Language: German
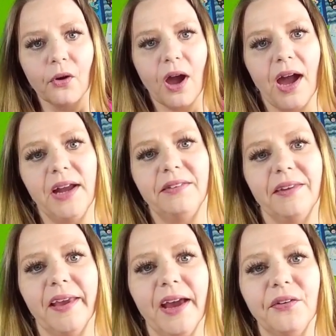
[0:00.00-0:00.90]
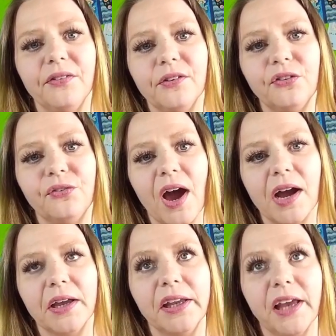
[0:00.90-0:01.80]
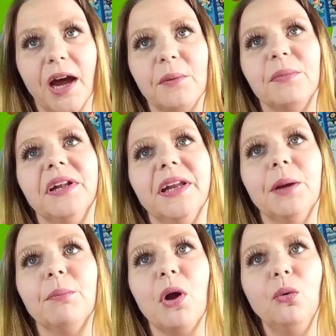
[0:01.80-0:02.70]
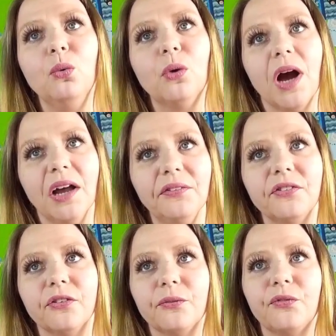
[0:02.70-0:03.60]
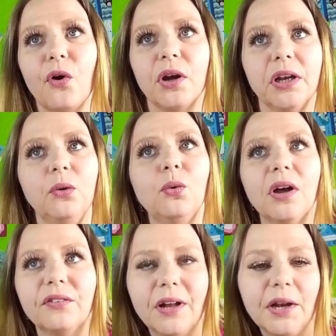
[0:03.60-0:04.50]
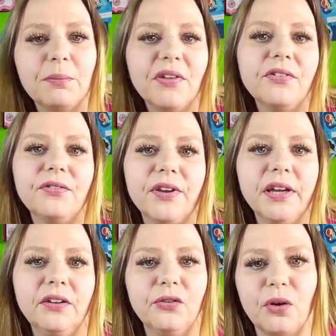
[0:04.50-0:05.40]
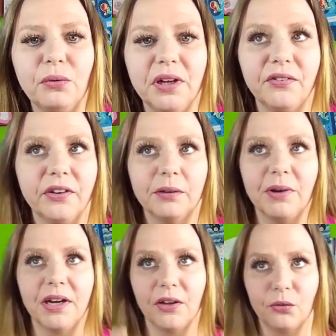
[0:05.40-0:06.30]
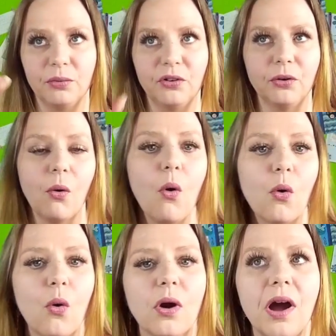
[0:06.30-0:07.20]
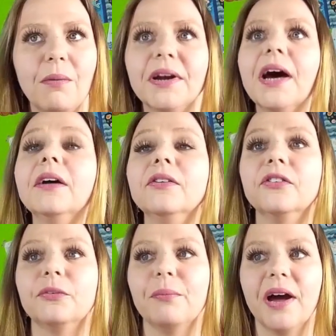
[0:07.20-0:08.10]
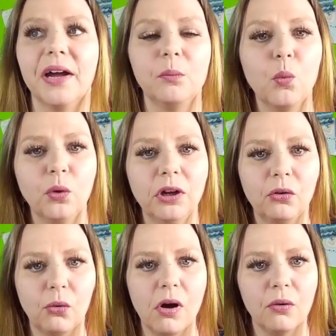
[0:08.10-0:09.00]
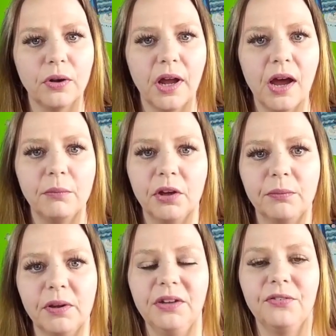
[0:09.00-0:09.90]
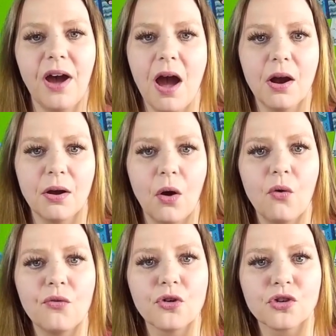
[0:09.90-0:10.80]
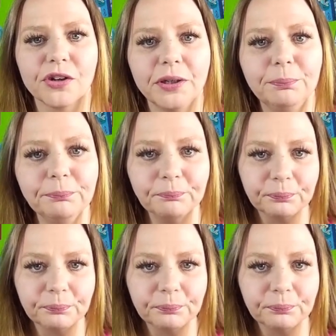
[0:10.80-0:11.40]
Als erstes fange ich an mit dem Lukas von Lukas Kleine Bastelwelt. Sorry, dass ich immer da so ein bisschen hochgucke, aber da ist mein Monitor und da habe ich mir die Fragen aufgeschrieben,